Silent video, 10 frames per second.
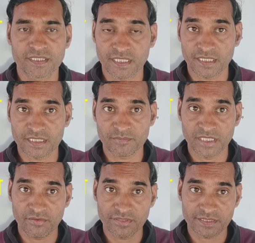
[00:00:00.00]
तरह से
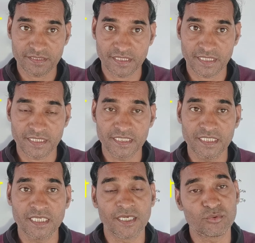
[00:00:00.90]
बिहेवियर करेगी
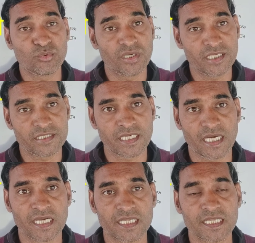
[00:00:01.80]
हेड टू हेड
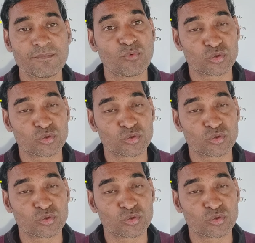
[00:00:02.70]
क्या है